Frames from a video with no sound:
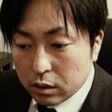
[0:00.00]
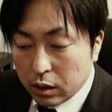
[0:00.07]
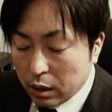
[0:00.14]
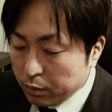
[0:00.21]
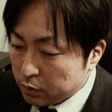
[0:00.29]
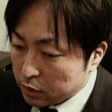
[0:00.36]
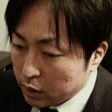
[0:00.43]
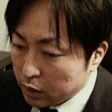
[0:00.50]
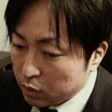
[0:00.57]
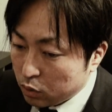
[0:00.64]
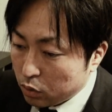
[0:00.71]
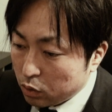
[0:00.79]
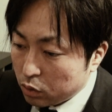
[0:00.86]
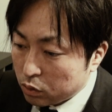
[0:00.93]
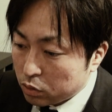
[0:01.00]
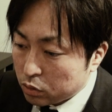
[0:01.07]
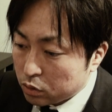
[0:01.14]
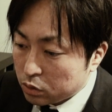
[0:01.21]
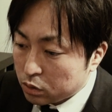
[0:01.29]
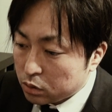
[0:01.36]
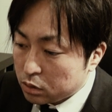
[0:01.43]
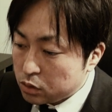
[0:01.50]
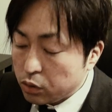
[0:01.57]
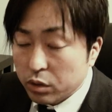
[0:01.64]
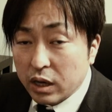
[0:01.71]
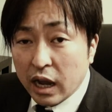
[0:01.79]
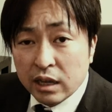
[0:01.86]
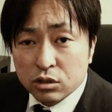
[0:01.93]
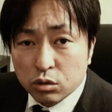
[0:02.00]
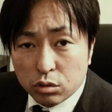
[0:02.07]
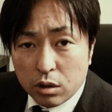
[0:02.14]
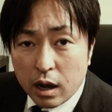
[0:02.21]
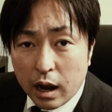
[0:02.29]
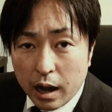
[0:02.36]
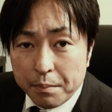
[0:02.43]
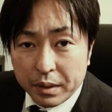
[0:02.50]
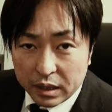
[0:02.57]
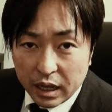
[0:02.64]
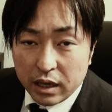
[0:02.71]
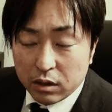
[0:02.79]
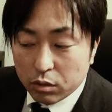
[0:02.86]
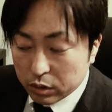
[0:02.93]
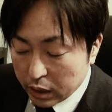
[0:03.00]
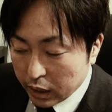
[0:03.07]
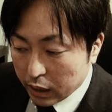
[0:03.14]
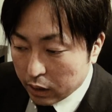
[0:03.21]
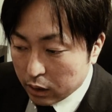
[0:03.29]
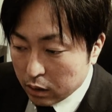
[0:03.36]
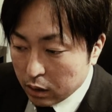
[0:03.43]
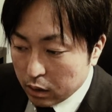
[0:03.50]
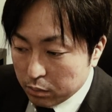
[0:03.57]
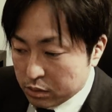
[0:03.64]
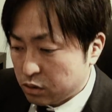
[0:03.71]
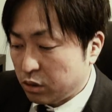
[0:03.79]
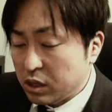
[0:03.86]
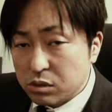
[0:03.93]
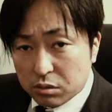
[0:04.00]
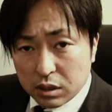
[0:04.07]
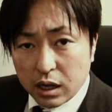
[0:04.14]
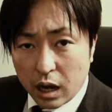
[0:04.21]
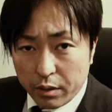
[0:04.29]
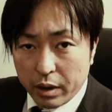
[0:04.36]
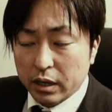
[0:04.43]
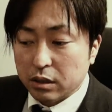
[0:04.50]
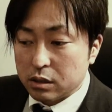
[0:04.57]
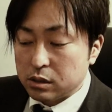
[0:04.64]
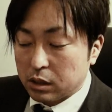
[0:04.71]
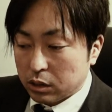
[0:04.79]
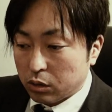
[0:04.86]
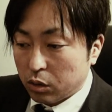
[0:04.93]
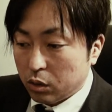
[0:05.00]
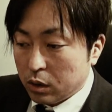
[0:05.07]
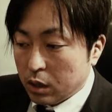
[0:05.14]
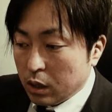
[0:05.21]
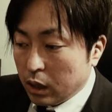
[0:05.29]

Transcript: 多分ねこうそういう感情とかがあんまない子でそれはそれで可愛いんですけど、